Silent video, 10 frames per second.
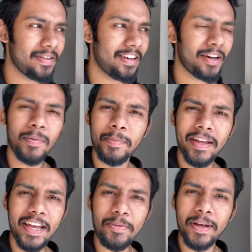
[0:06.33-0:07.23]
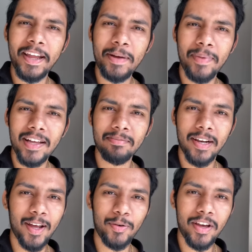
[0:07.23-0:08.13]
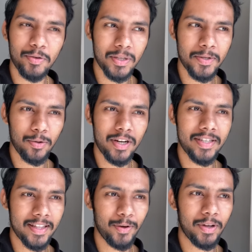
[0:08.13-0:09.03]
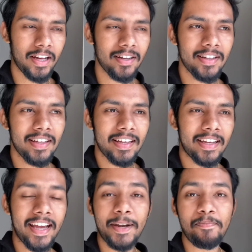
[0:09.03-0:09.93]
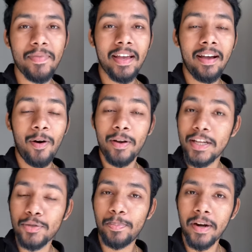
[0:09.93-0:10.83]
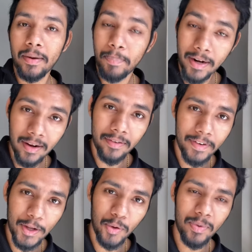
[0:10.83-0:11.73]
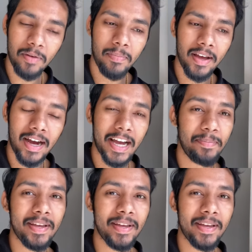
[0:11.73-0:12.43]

लगभग मैं एक महीने के बाद बना रहा हूँ यार उससे भी थोड़ा ज़्यादा हो गया खैर और इस पर्टिकुलर वीडियो में मैं आई